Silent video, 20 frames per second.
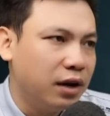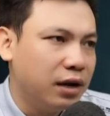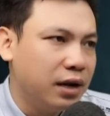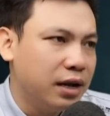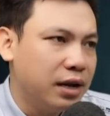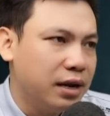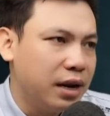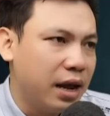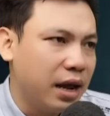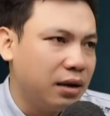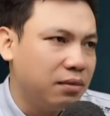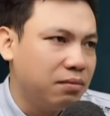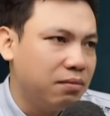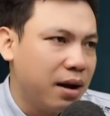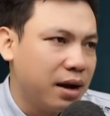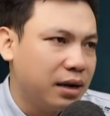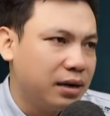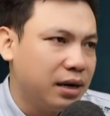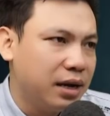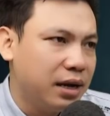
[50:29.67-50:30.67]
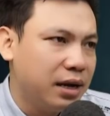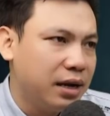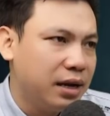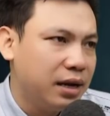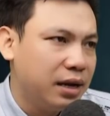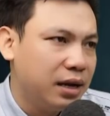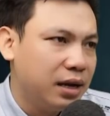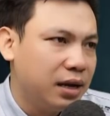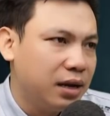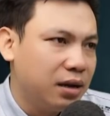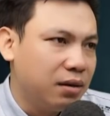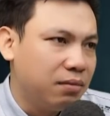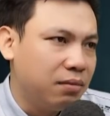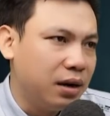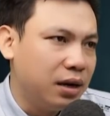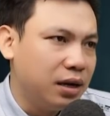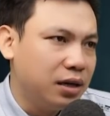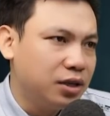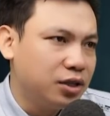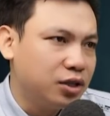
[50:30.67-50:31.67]
Quan không nghe, sai lính đánh anh
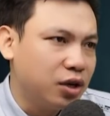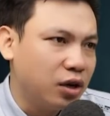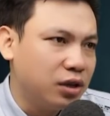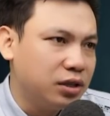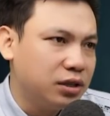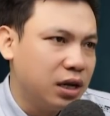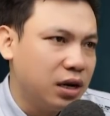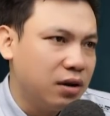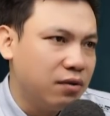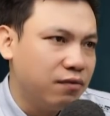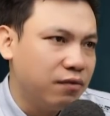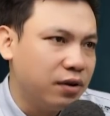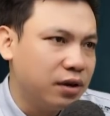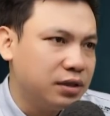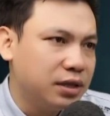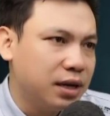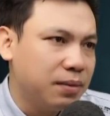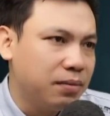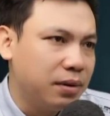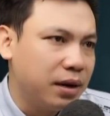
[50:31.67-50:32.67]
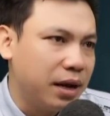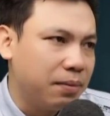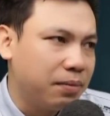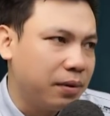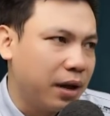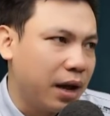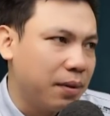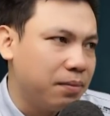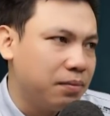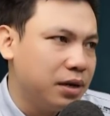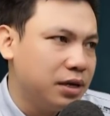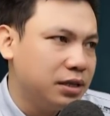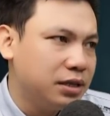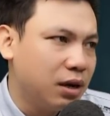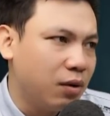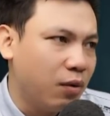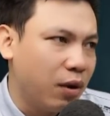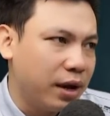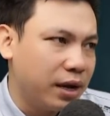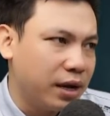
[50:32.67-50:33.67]
một trận rồi ném ra ngoài. Hạn
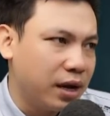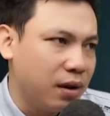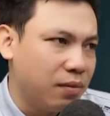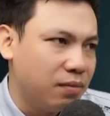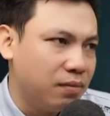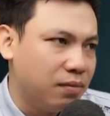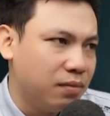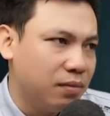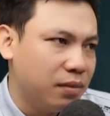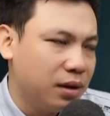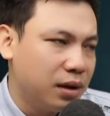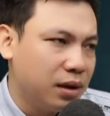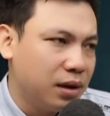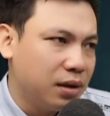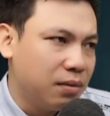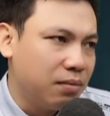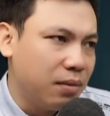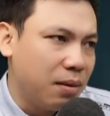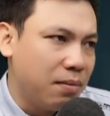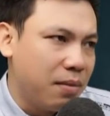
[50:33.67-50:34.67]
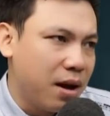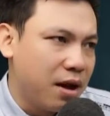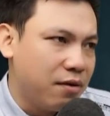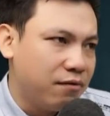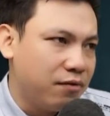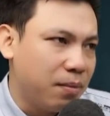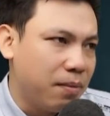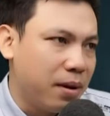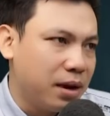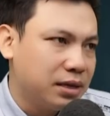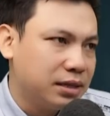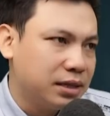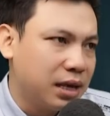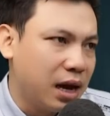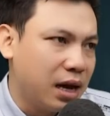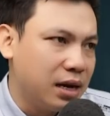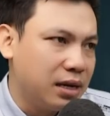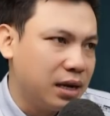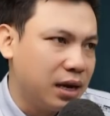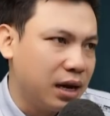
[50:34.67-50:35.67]
cho anh thêm 2 ngày nữa thì trình lại
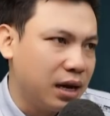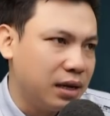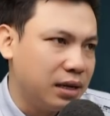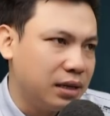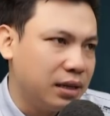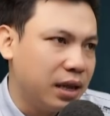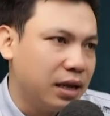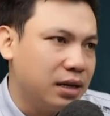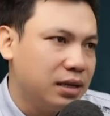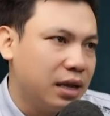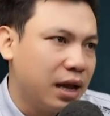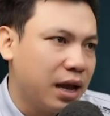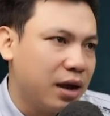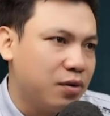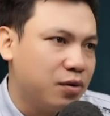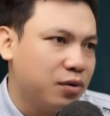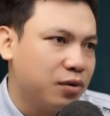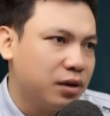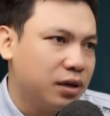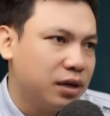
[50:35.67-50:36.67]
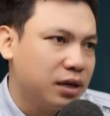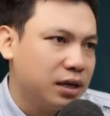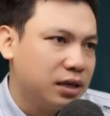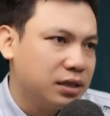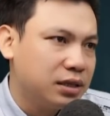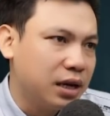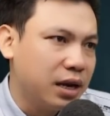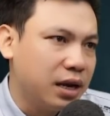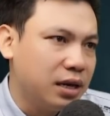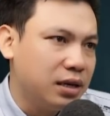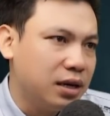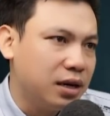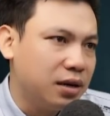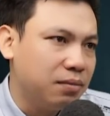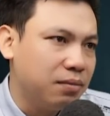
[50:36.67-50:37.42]
lên, không thì lật án bỏ tù.